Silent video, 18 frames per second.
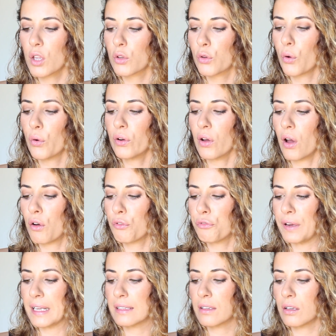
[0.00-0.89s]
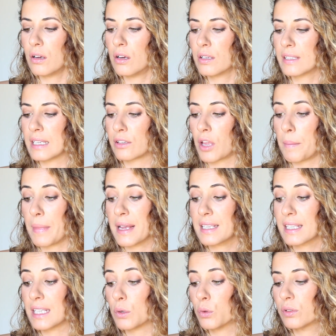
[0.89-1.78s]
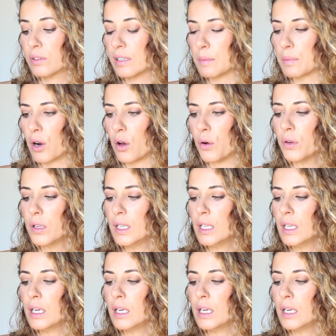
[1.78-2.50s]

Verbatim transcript: Donc en fait, c'est un masque qui est au thé blanc.